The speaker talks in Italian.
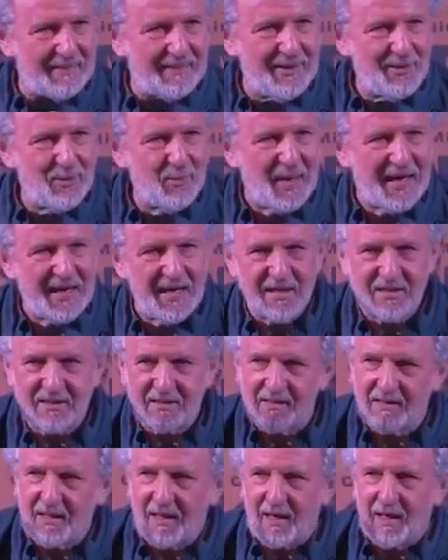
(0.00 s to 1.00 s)
degli
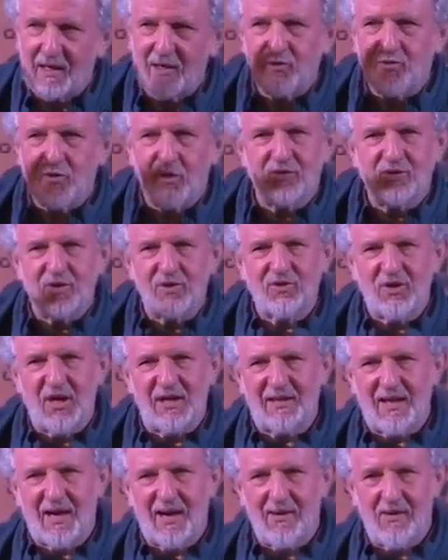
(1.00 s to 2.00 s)
umanisti, dei religiosi,
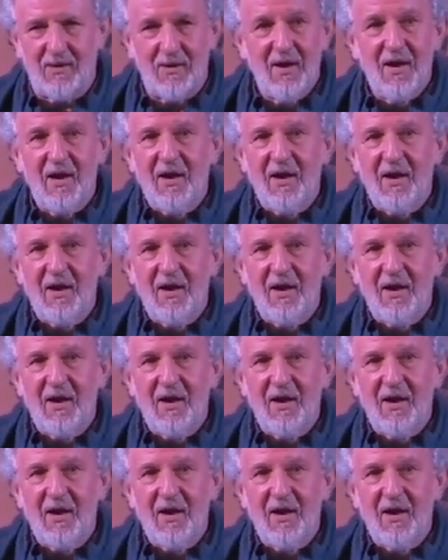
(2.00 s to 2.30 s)
eccetera, no?